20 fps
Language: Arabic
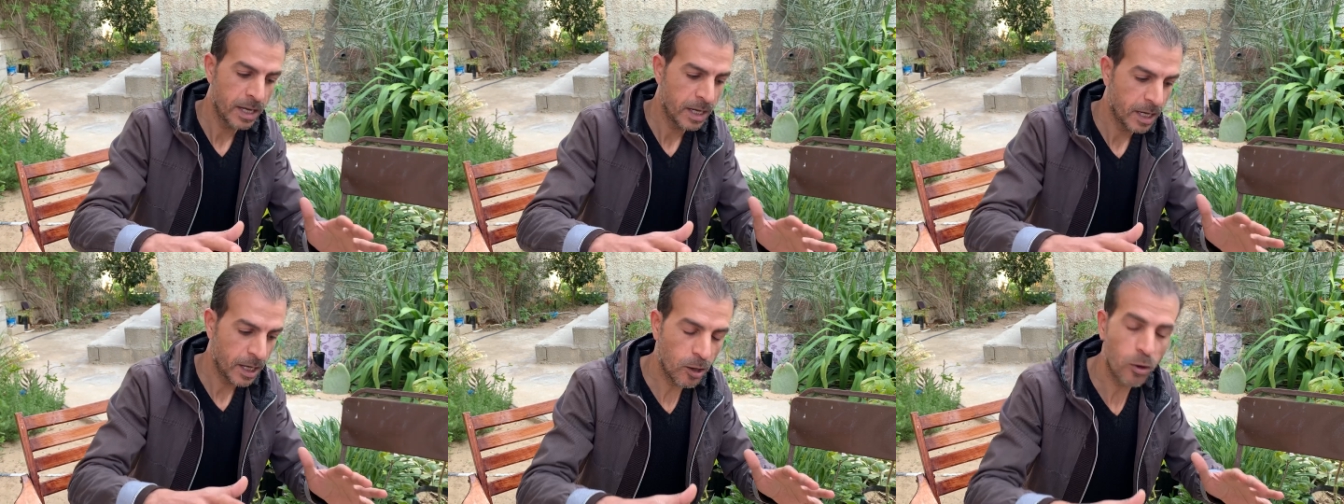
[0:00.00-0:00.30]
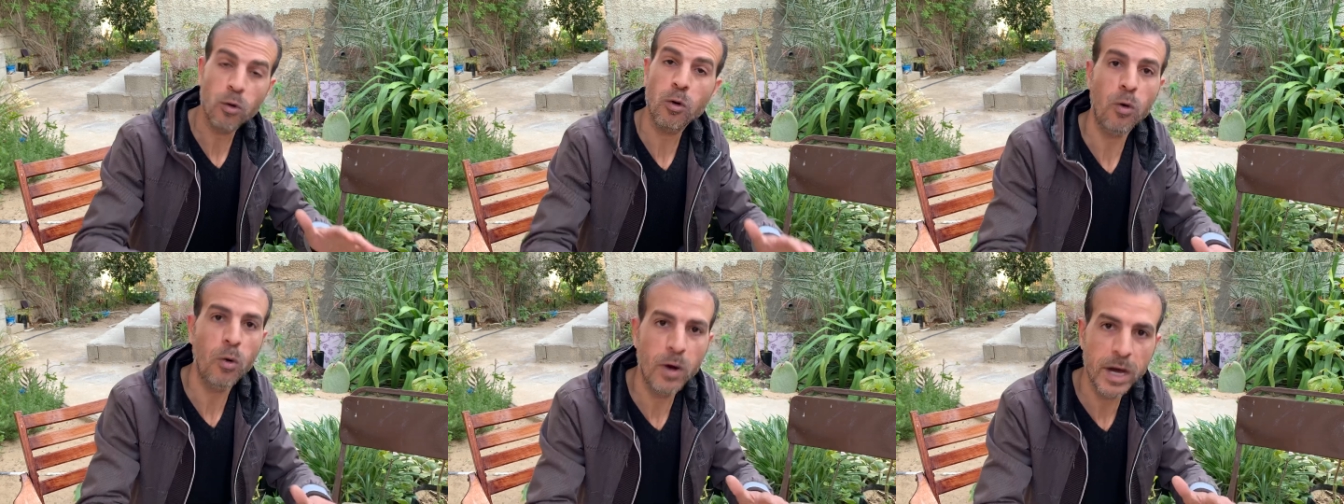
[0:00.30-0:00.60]

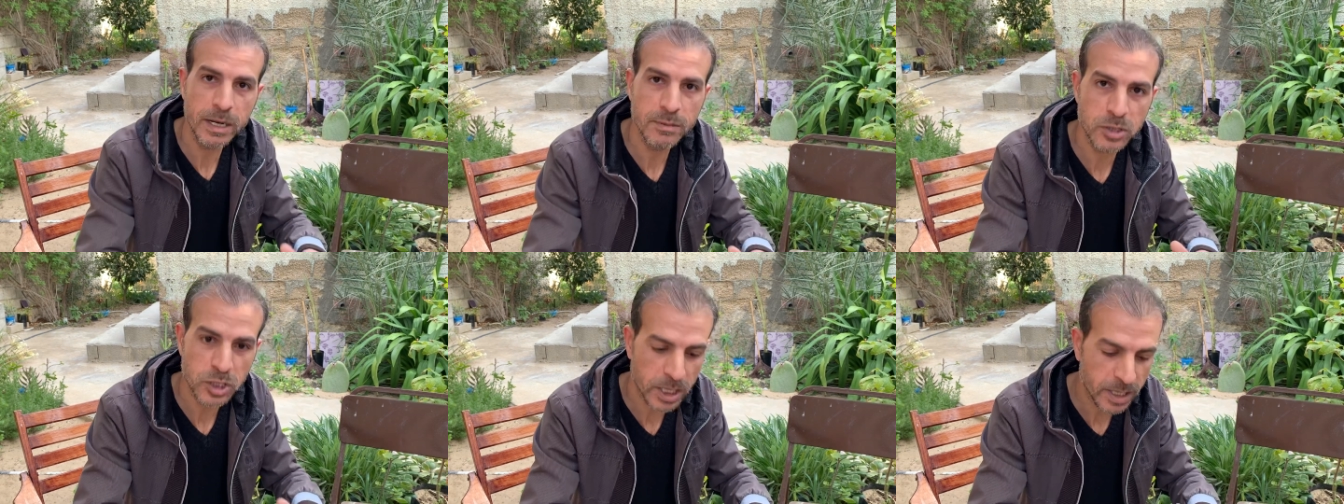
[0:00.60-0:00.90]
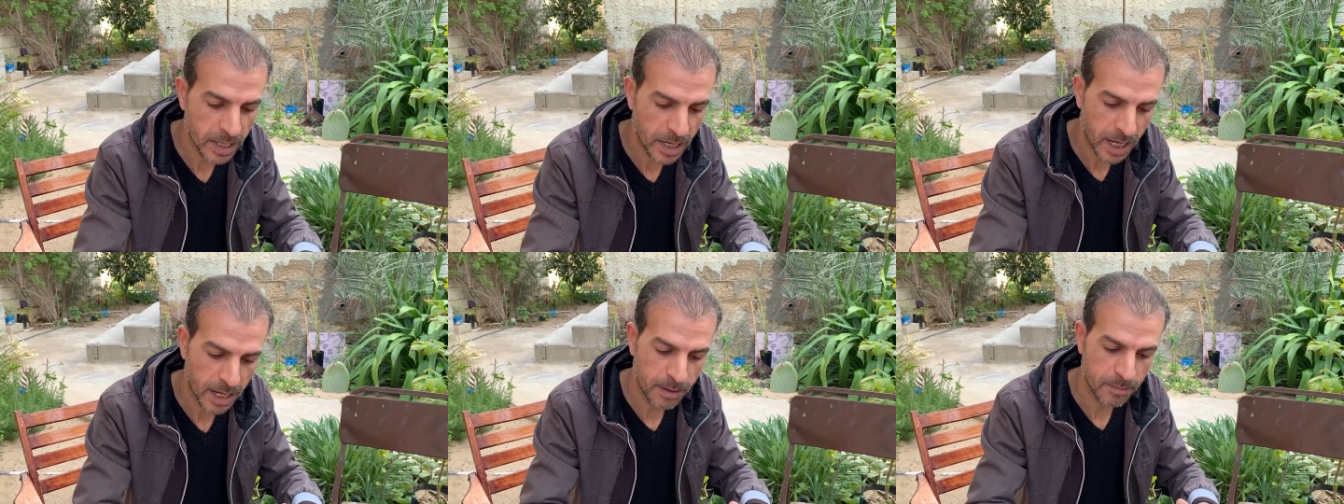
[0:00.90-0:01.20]
الأقحواني
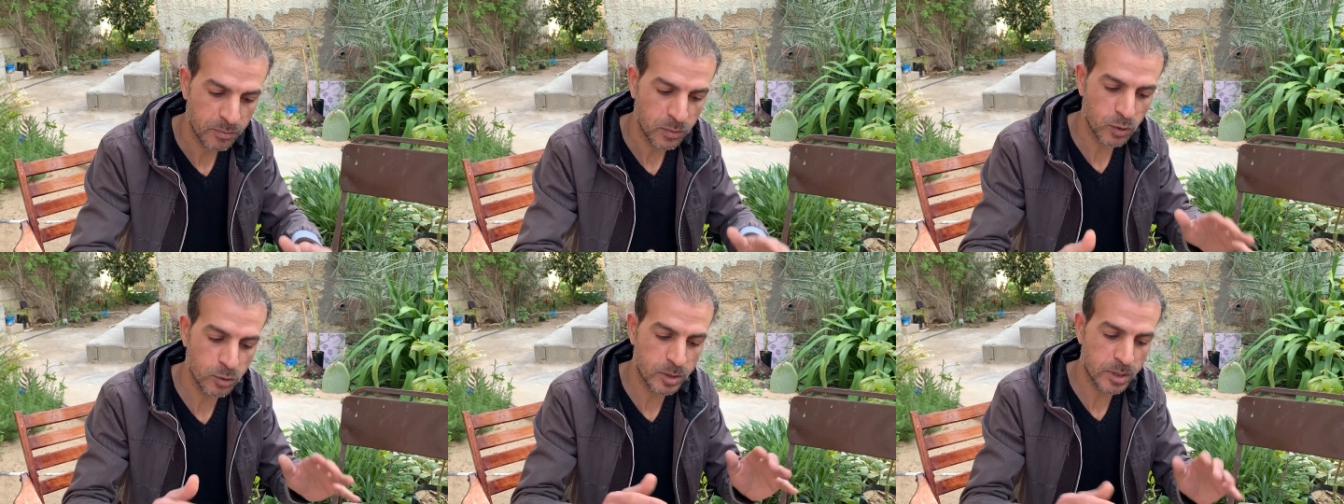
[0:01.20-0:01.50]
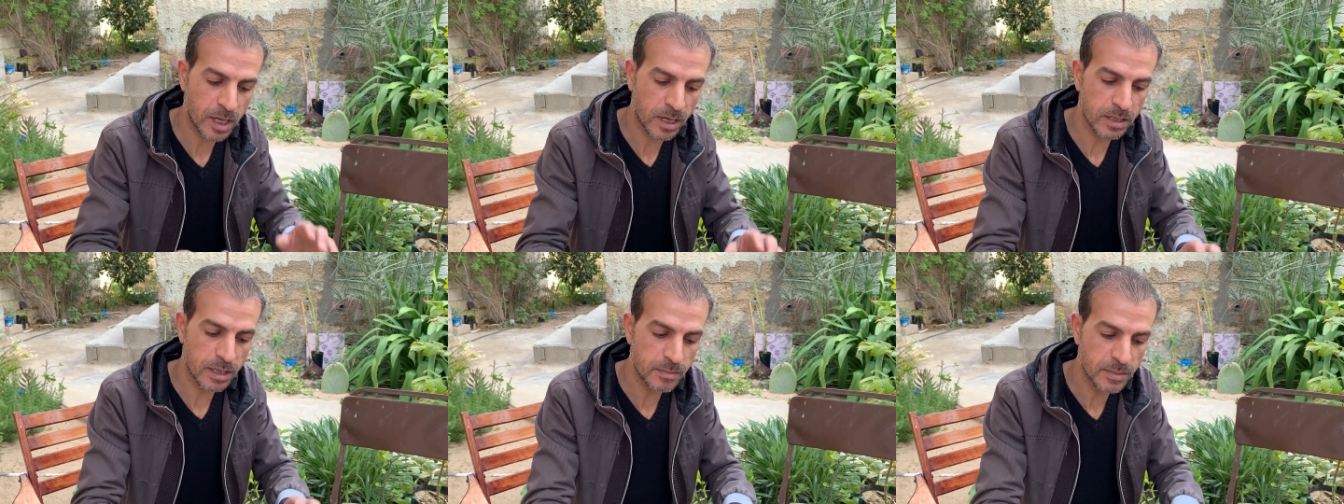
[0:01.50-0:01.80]
بشكل عام
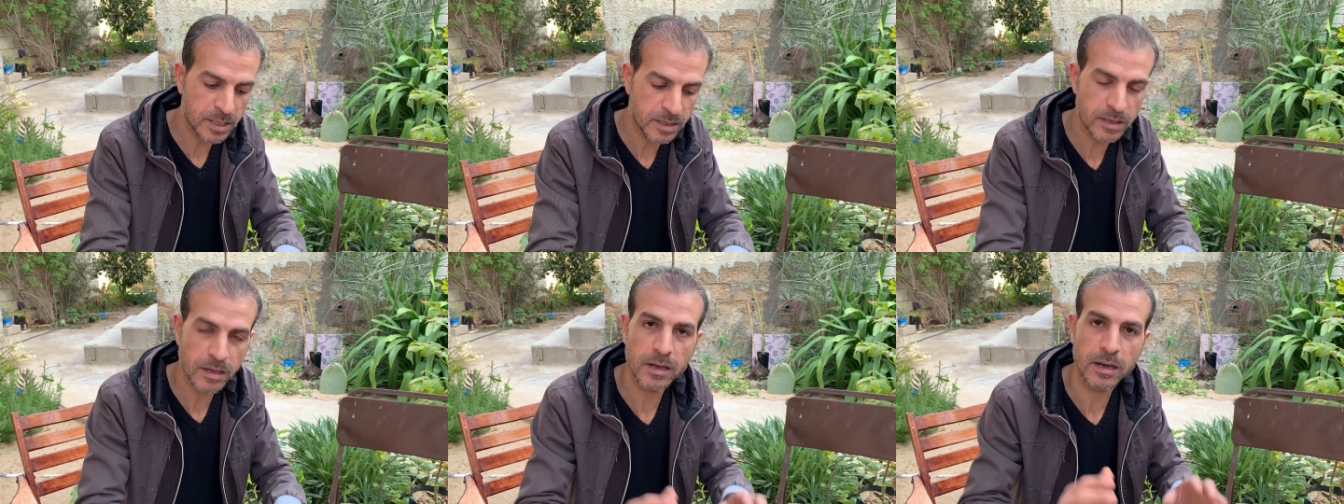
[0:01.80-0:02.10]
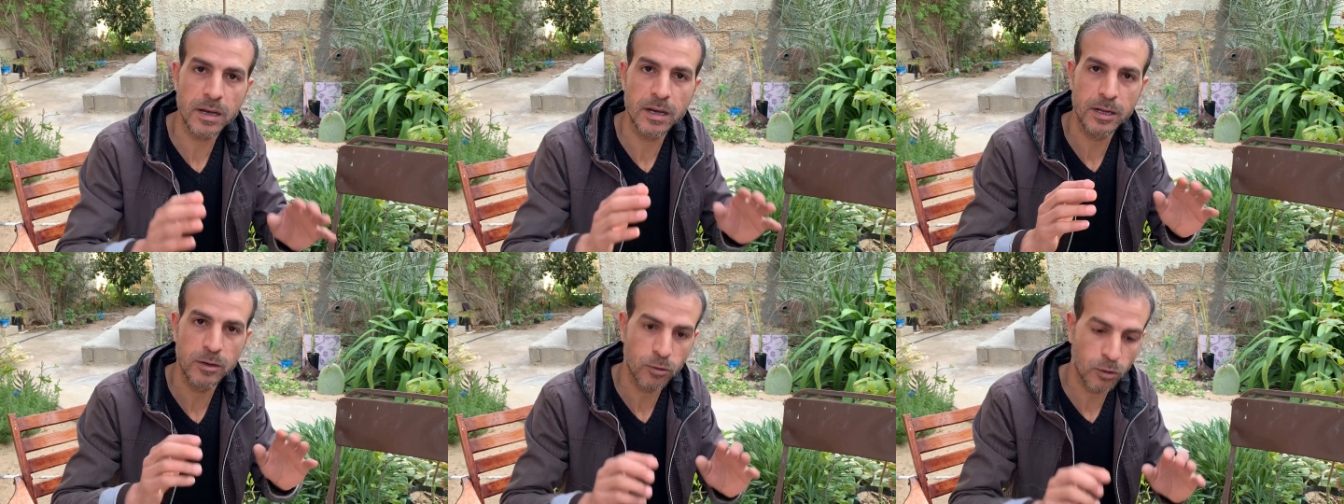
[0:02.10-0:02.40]
تستخدم
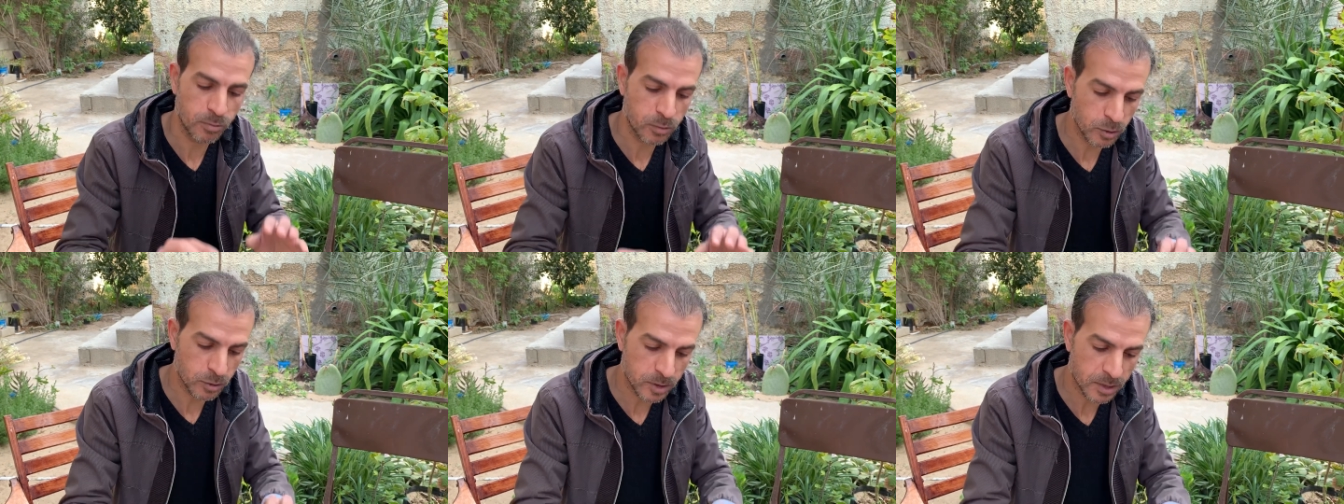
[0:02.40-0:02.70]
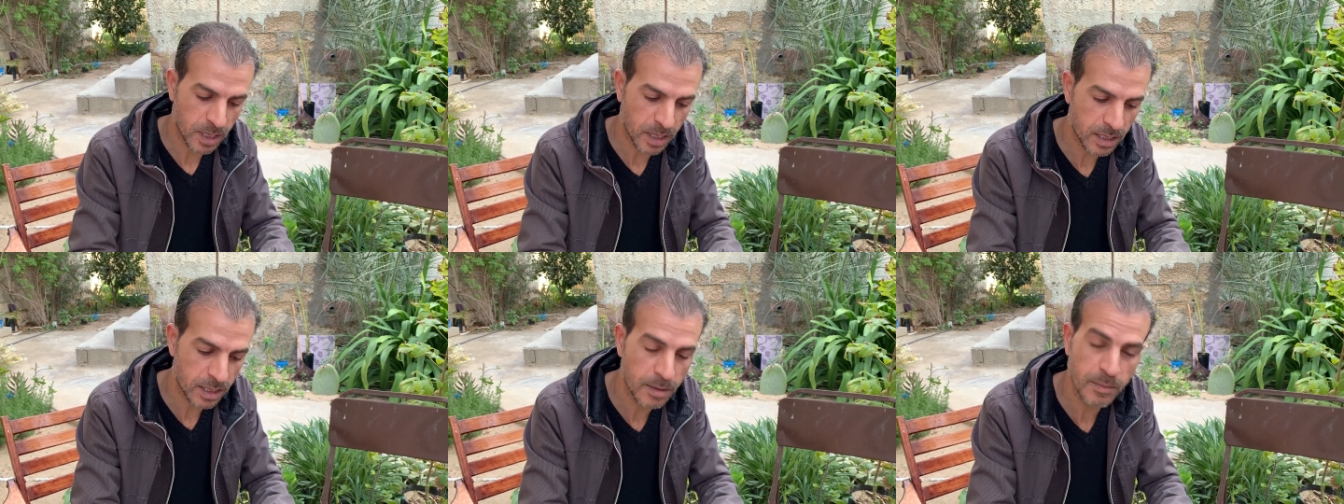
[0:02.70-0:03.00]
السقان
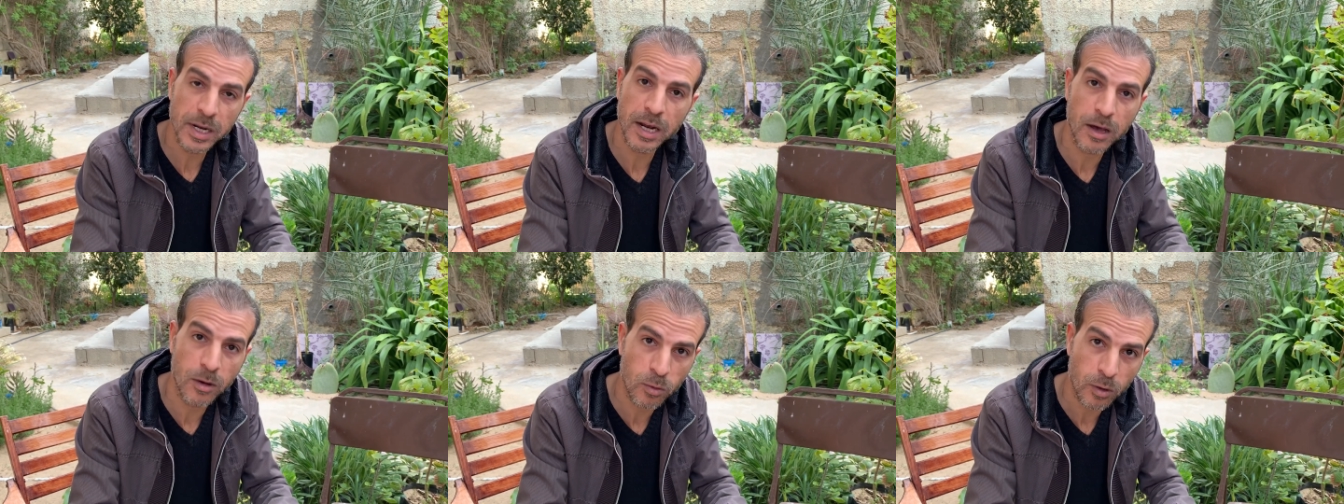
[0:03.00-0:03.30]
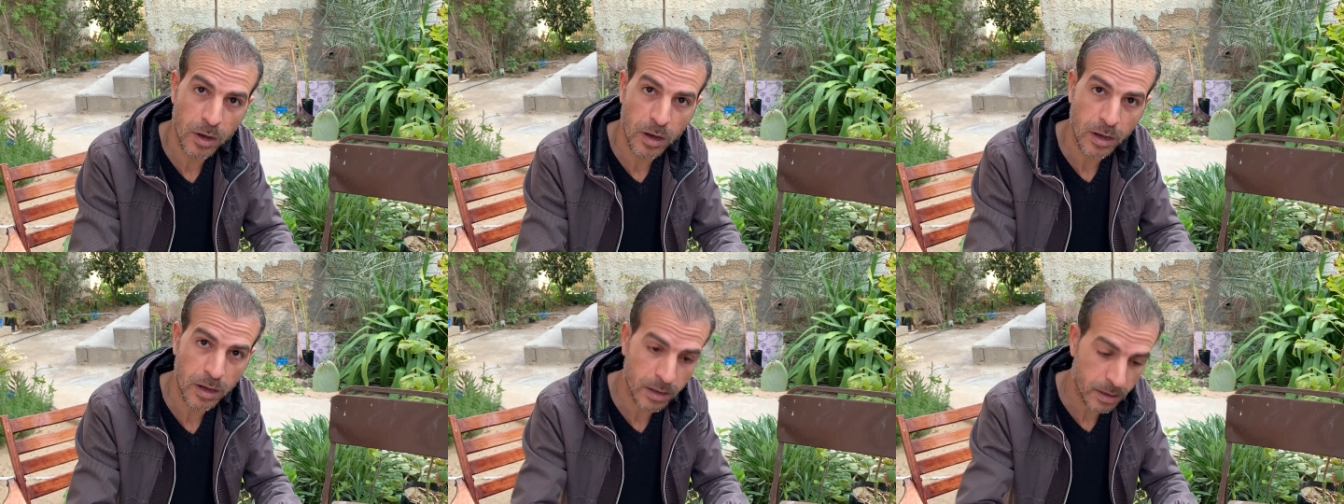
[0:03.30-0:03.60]
وبتستخدم
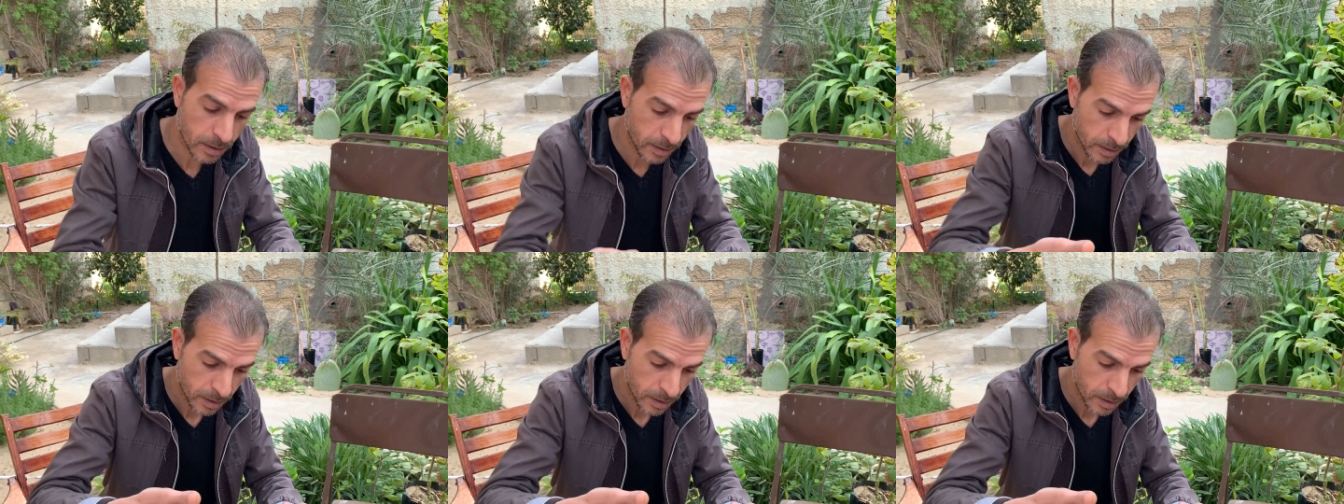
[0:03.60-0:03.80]
الأوراق